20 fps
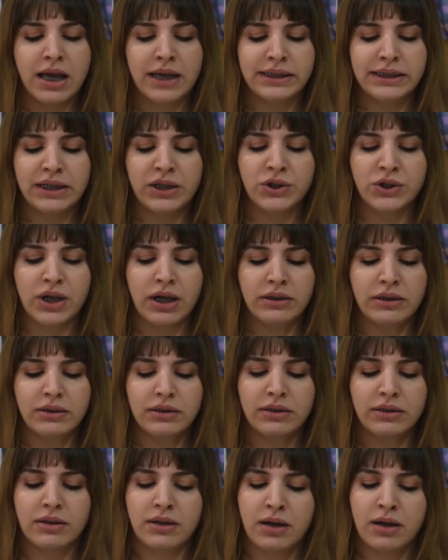
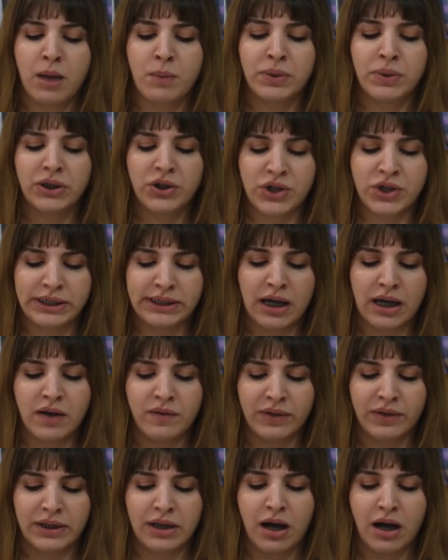Sincan kapalı
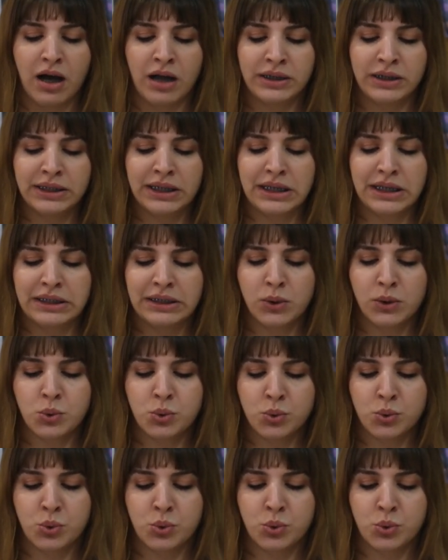cezaevinde 6 yıldır